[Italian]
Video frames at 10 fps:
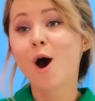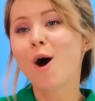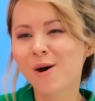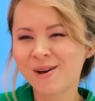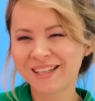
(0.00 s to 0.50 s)

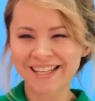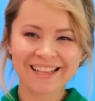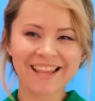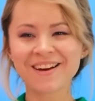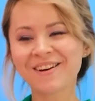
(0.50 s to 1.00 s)
questi
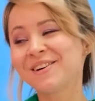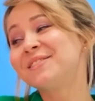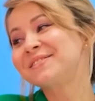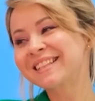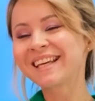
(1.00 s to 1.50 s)
giocattoli.
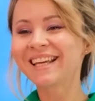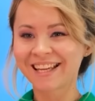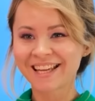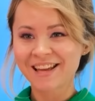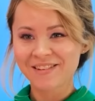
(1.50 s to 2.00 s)

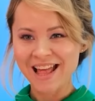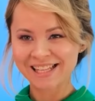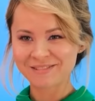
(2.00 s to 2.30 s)
Ciao, visto la